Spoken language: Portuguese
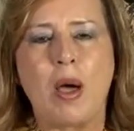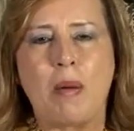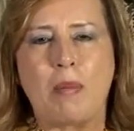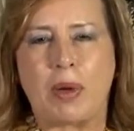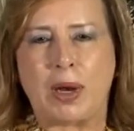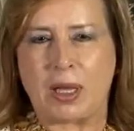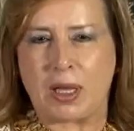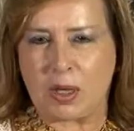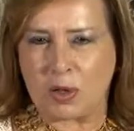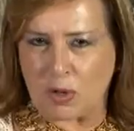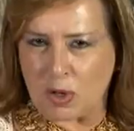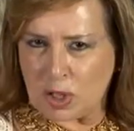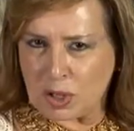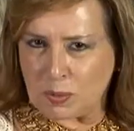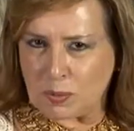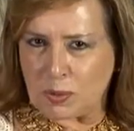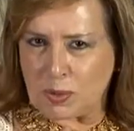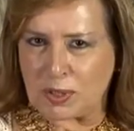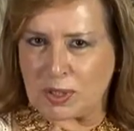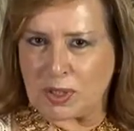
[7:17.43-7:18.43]
para que nós
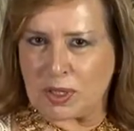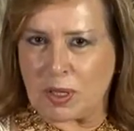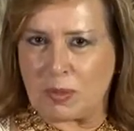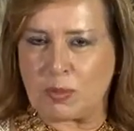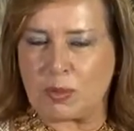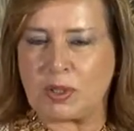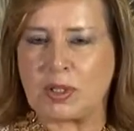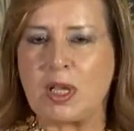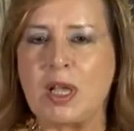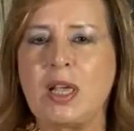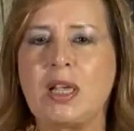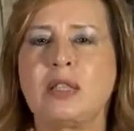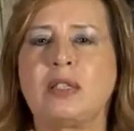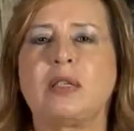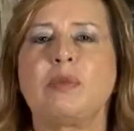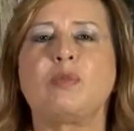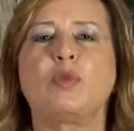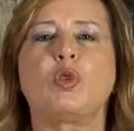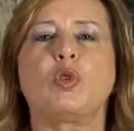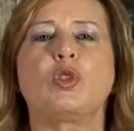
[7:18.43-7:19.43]
possamos
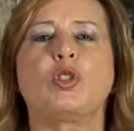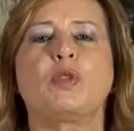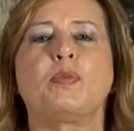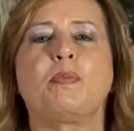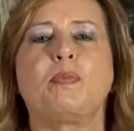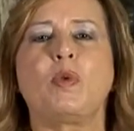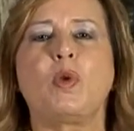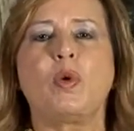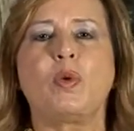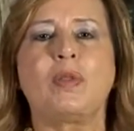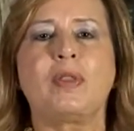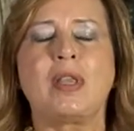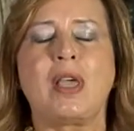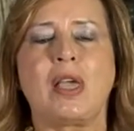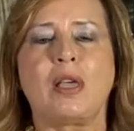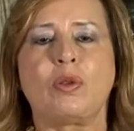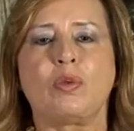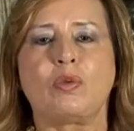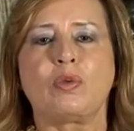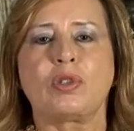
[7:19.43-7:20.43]
sermos os
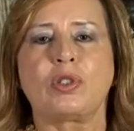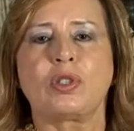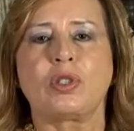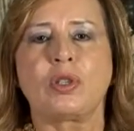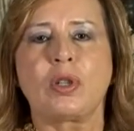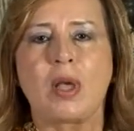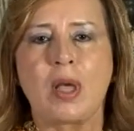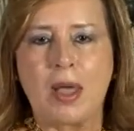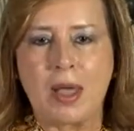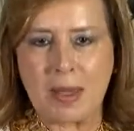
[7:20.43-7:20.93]
pioneiros